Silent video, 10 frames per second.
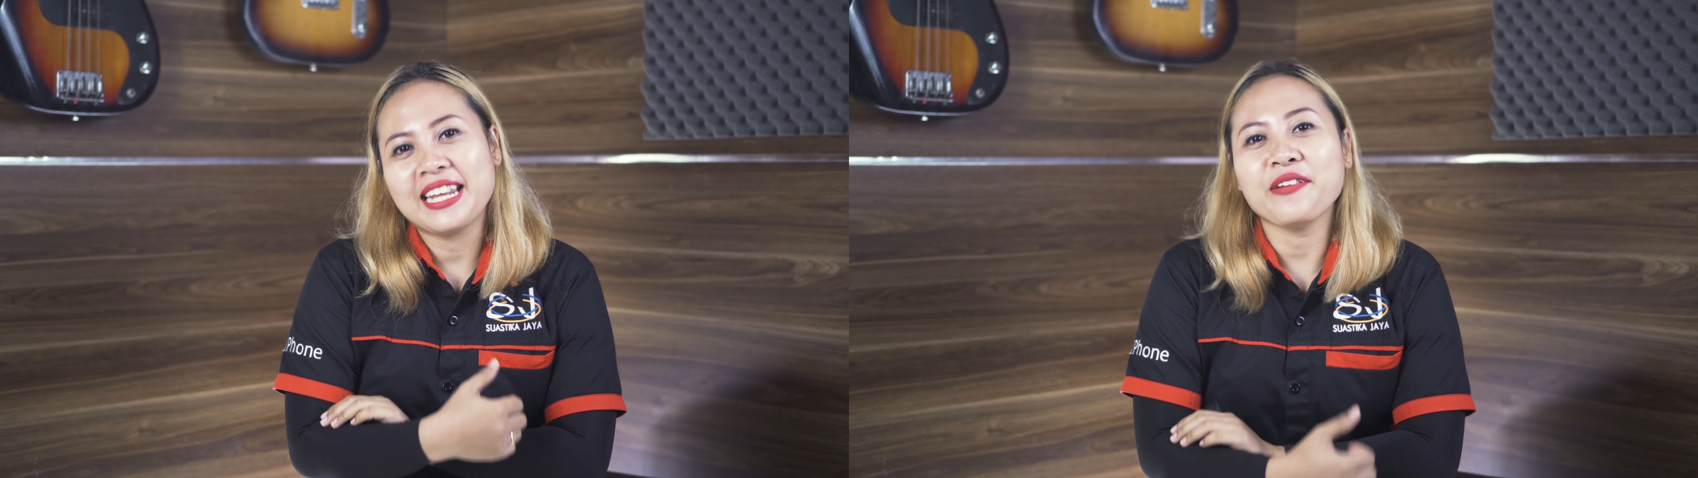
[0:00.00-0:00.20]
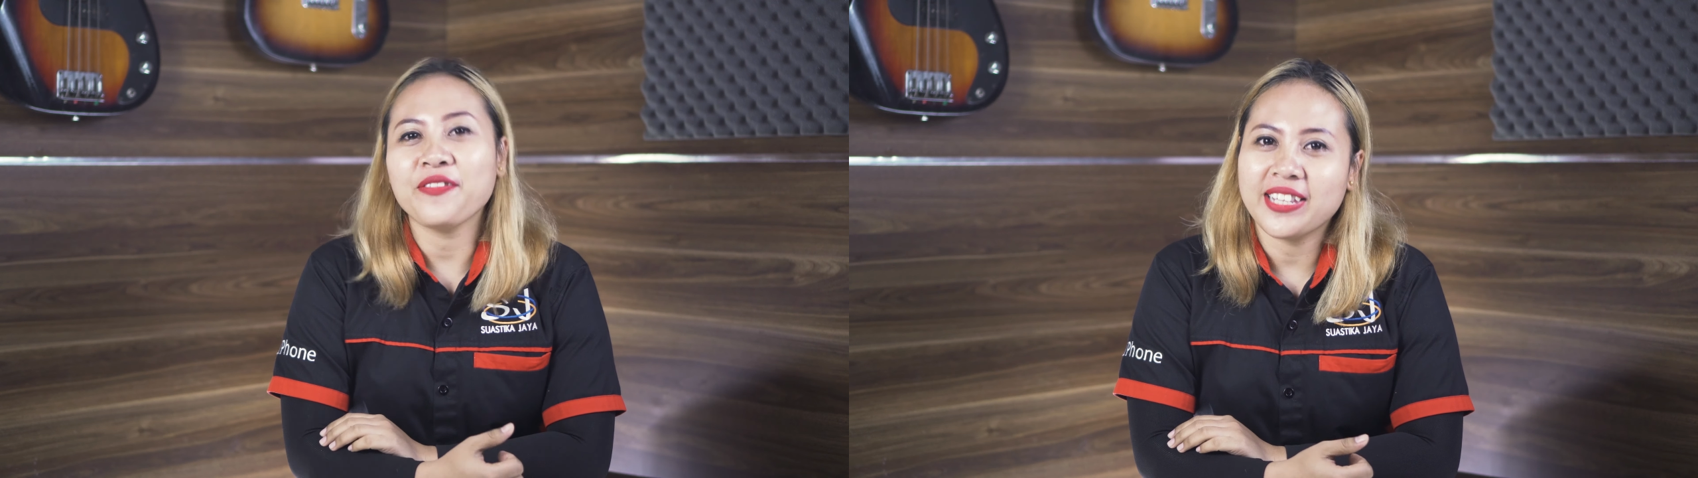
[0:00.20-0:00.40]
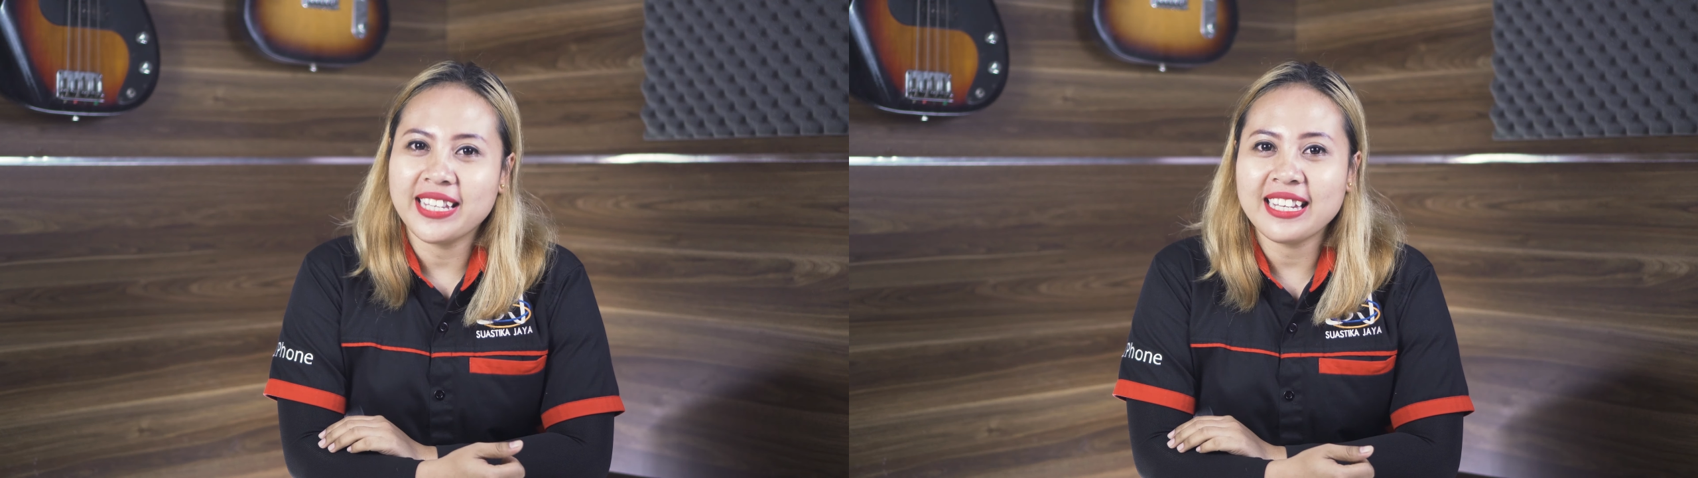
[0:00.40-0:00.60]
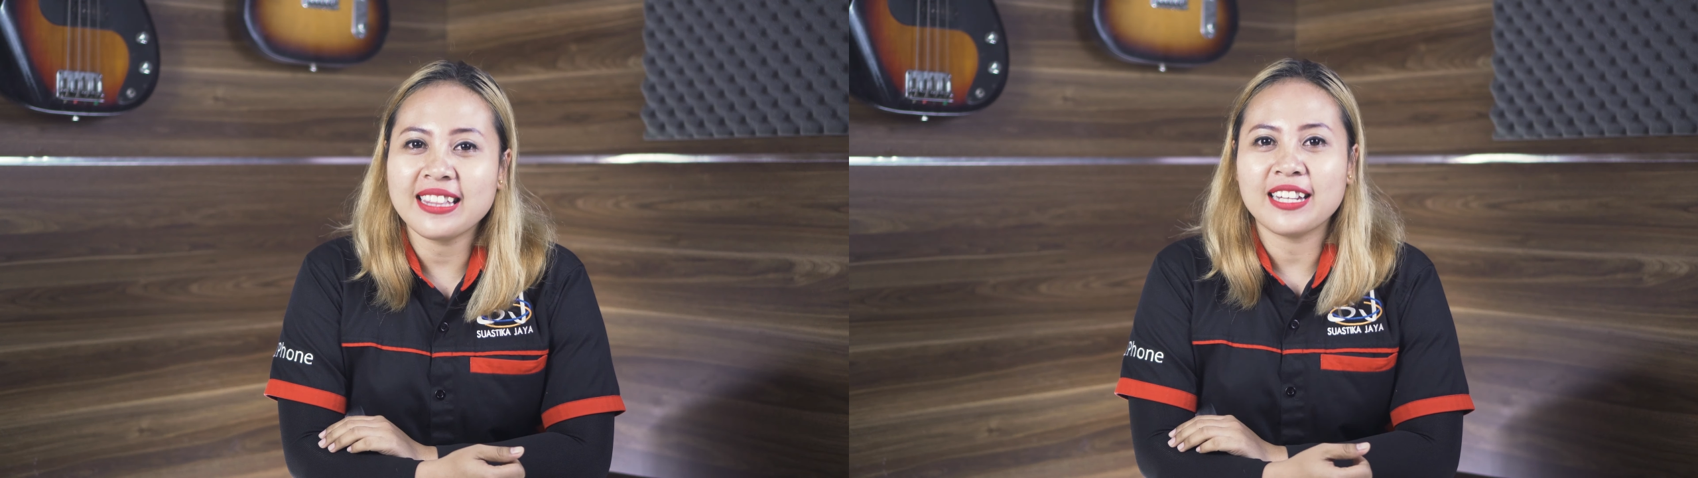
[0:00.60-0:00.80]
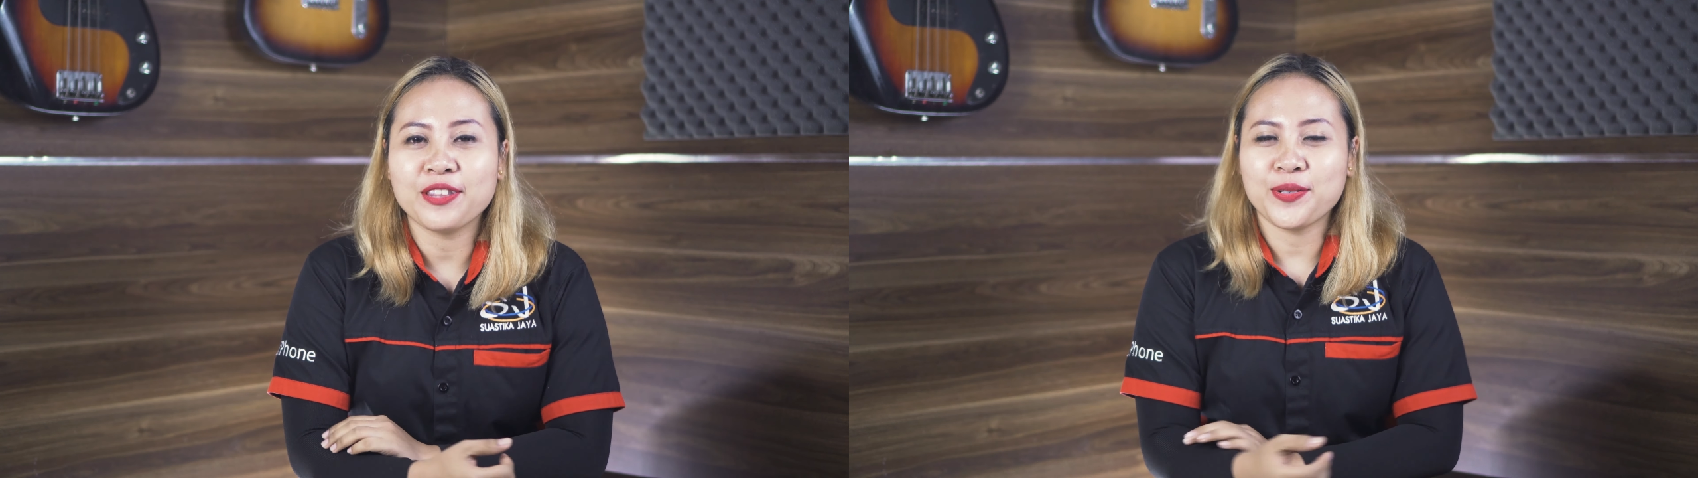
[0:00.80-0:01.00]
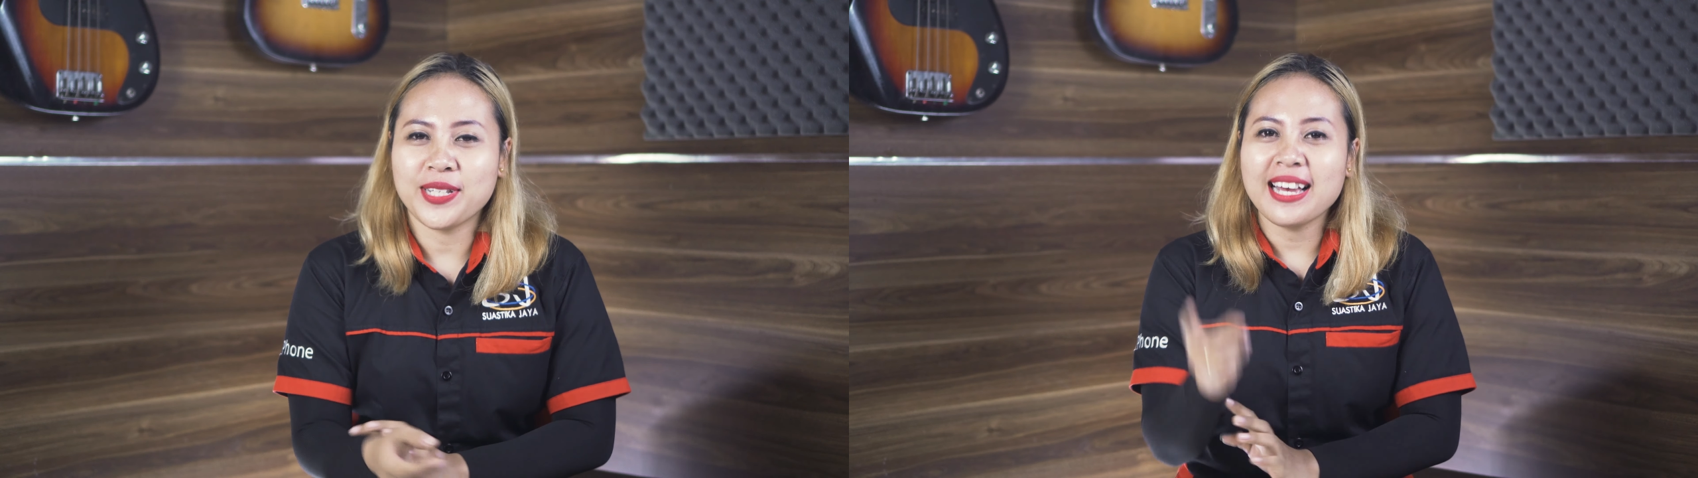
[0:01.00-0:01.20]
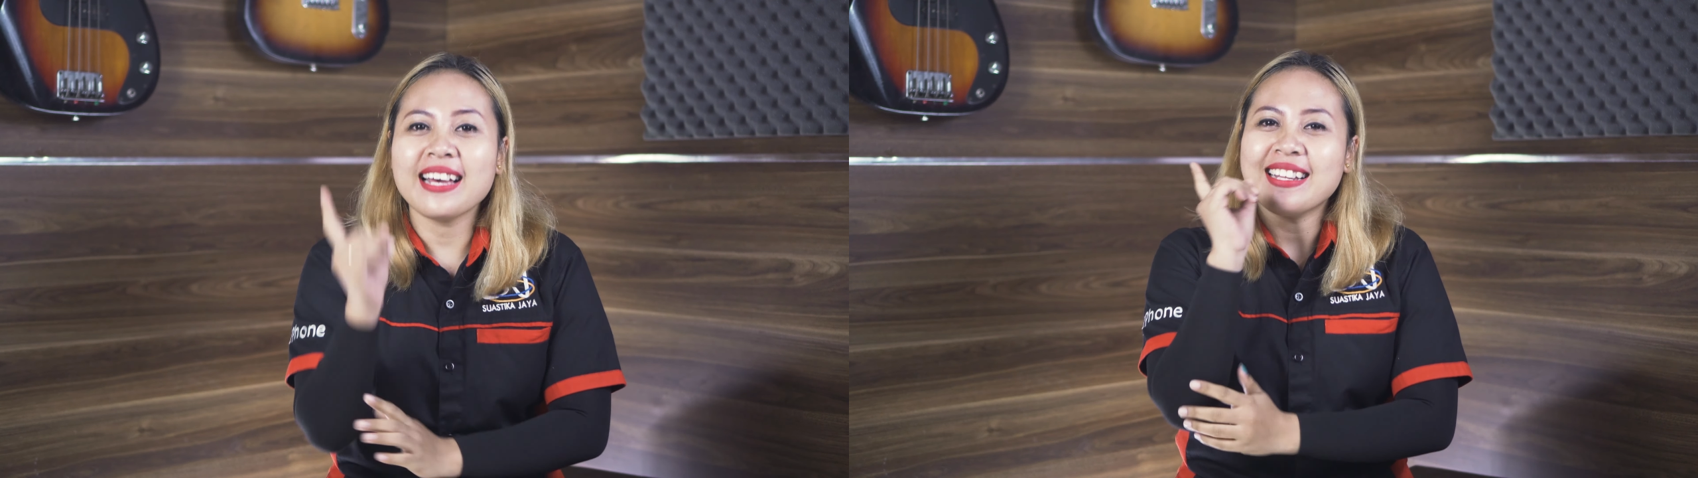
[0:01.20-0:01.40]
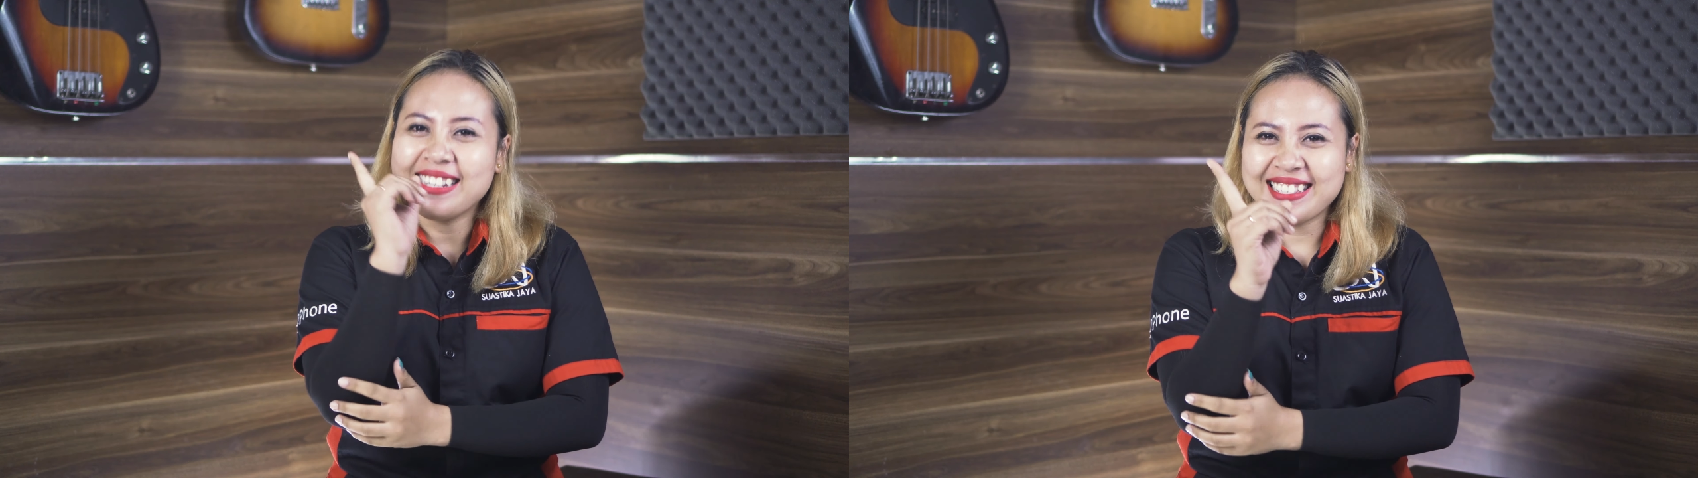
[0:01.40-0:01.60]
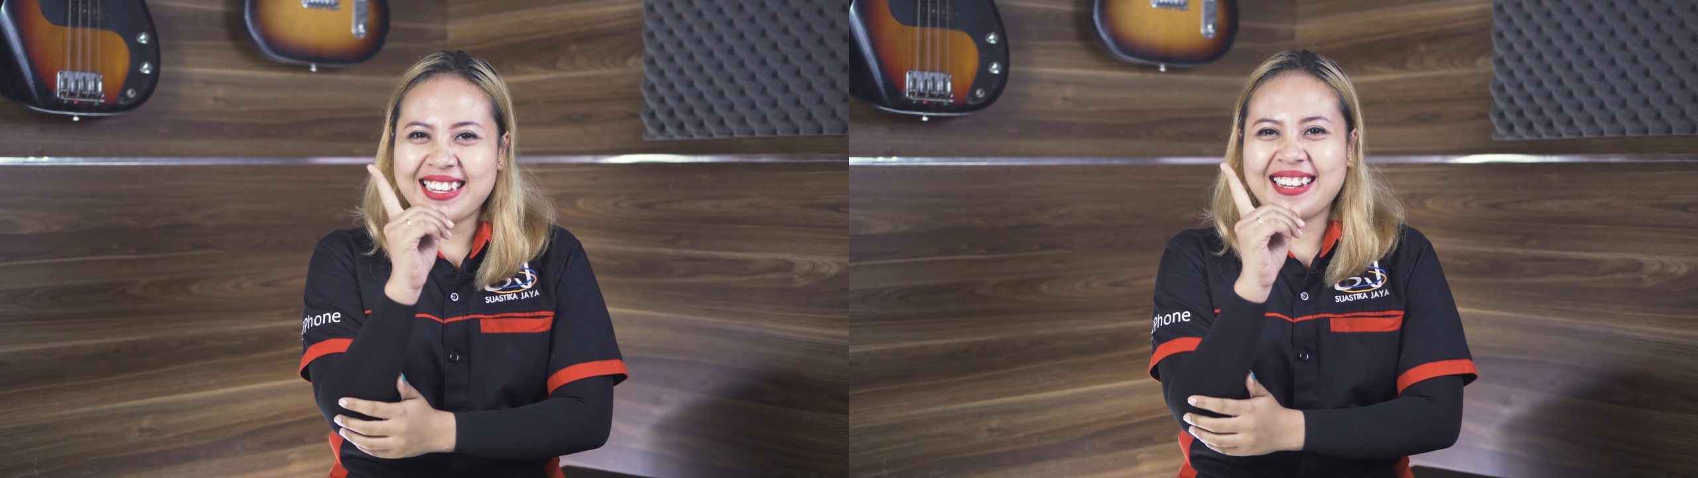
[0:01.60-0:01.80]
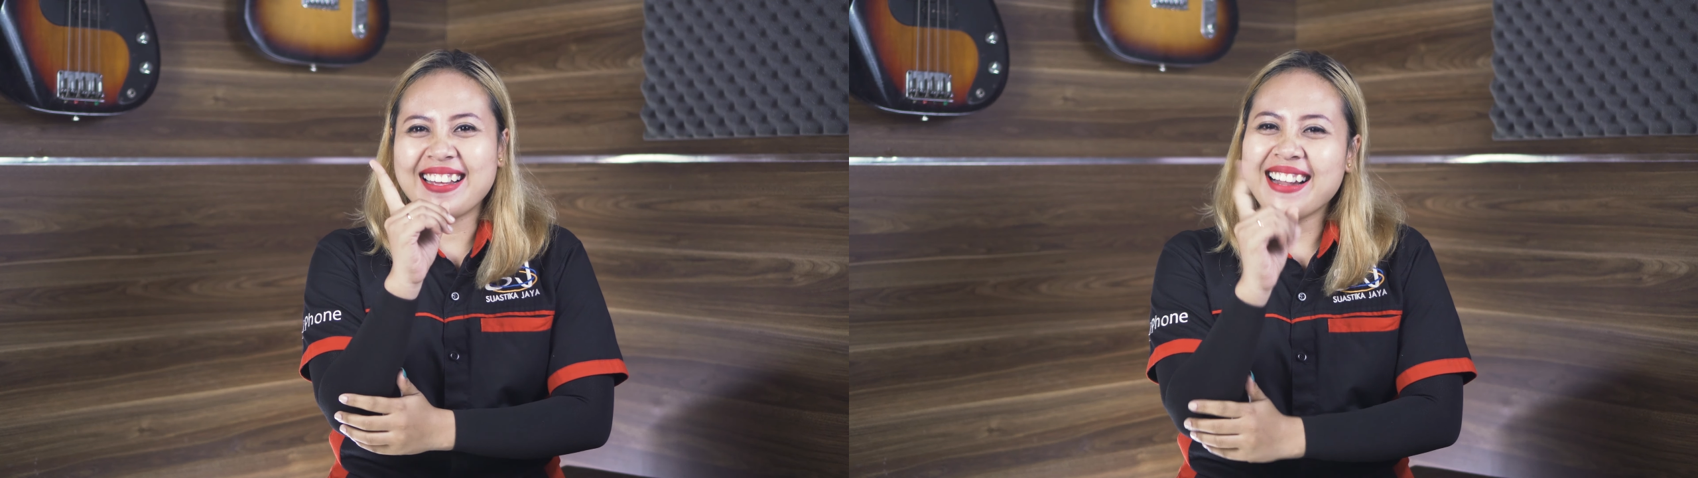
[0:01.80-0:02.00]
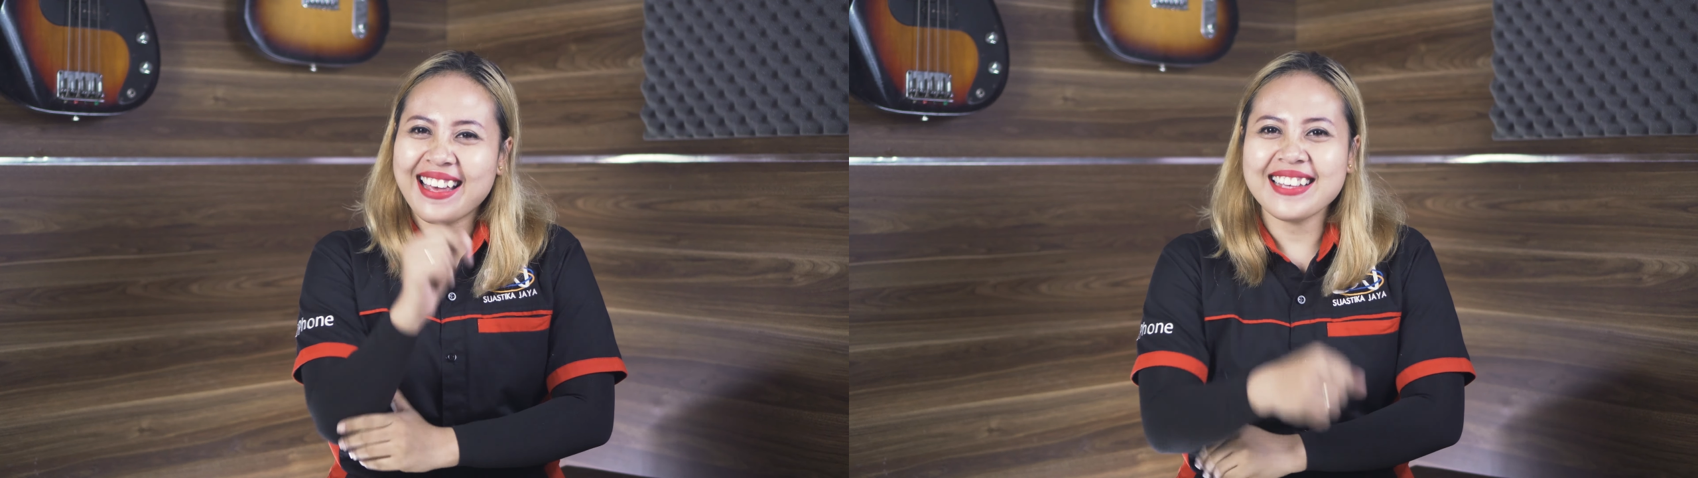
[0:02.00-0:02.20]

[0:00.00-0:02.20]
Devi tentunya di channel